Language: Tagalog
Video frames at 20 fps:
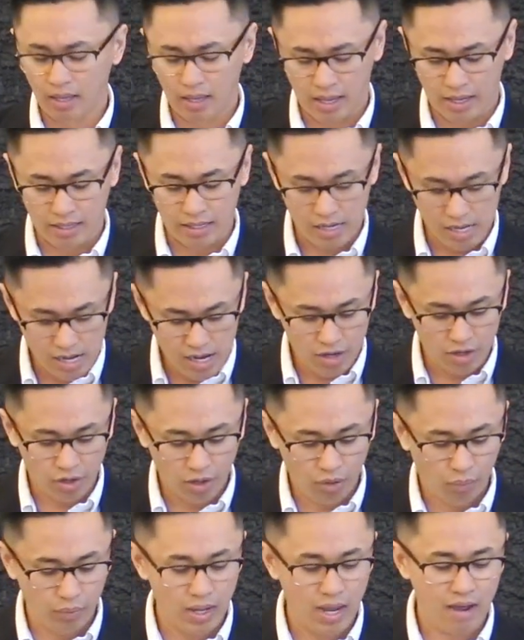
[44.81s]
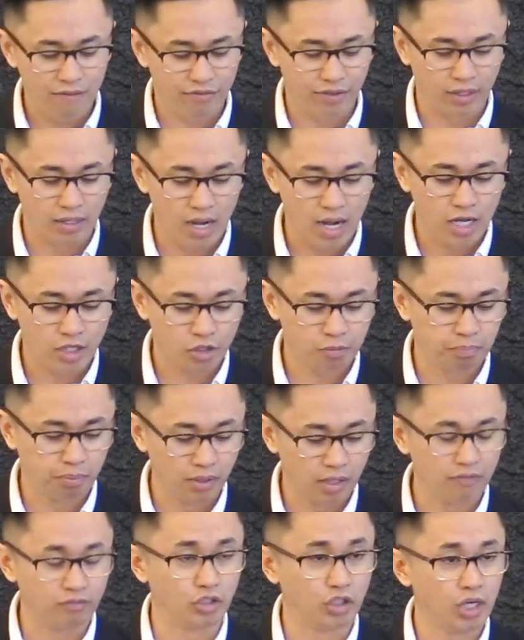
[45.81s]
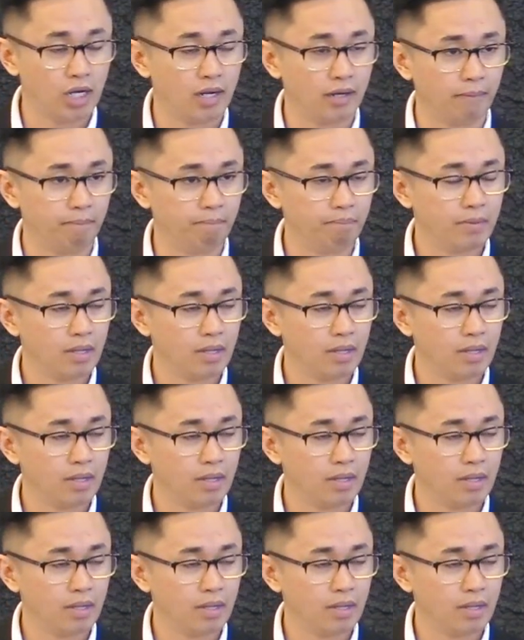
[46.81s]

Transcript: And here, we have the Gospel of John.